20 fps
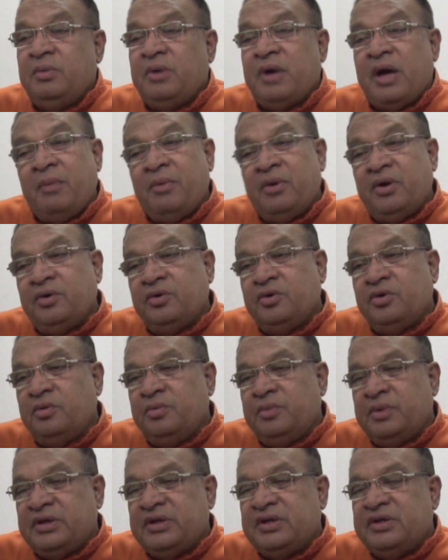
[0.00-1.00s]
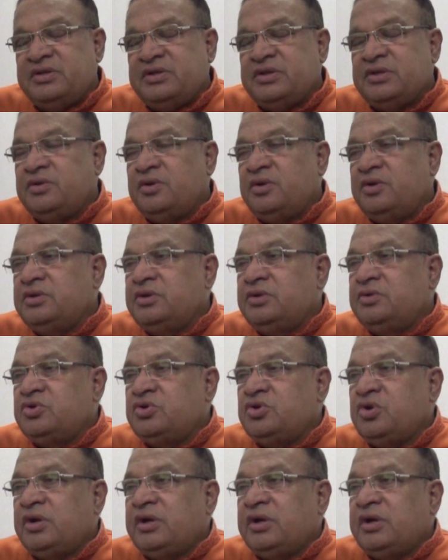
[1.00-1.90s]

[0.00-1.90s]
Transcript: এবং আমারও খুব একটা ইচ্ছে ছিল যেহেতু